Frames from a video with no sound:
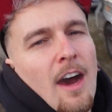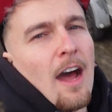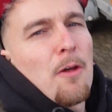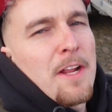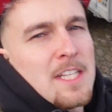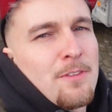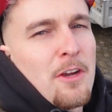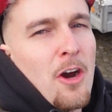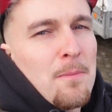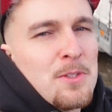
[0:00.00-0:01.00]
Hallo und herzlich
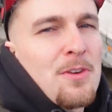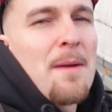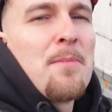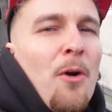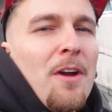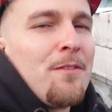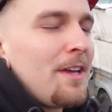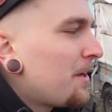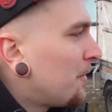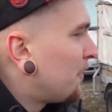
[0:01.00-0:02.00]
willkommen zu einem neuen
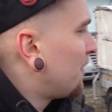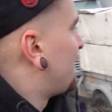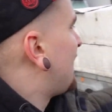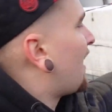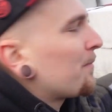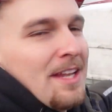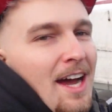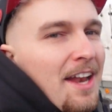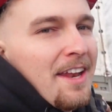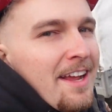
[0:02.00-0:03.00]
Video. Wir haben den
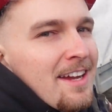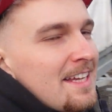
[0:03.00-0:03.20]
Anhänger